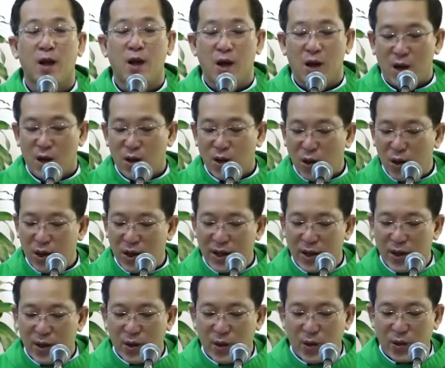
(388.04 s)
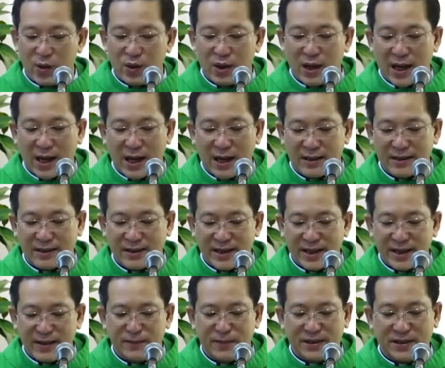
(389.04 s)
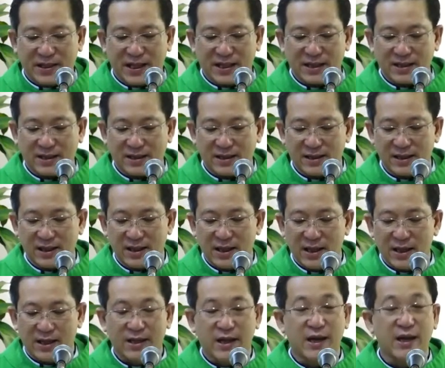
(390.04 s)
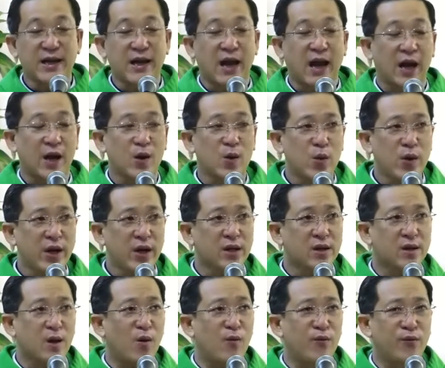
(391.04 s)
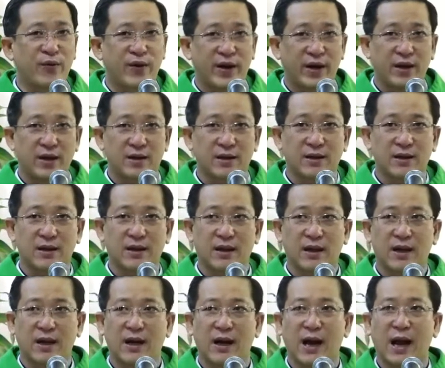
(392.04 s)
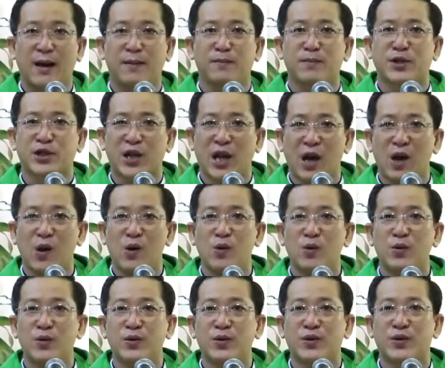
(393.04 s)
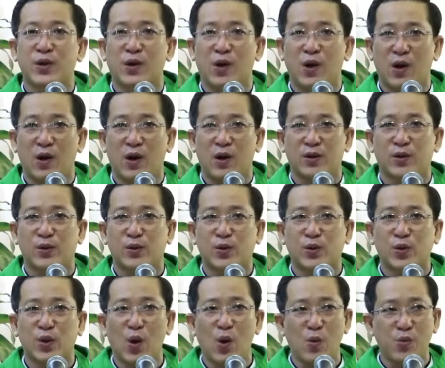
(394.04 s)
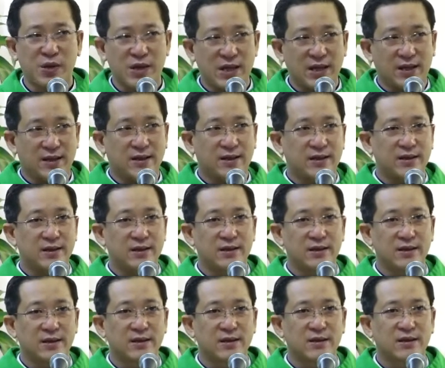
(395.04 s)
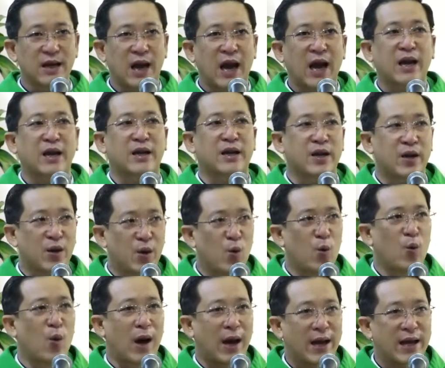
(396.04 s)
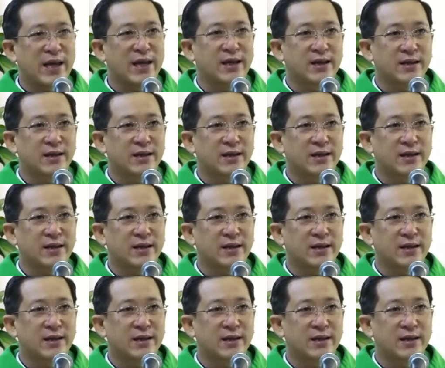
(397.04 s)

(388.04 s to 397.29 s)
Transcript: Lo liệu là tìm cách để giải quyết công việc làm sao cho tốt nhất, đạt hiệu quả nhất.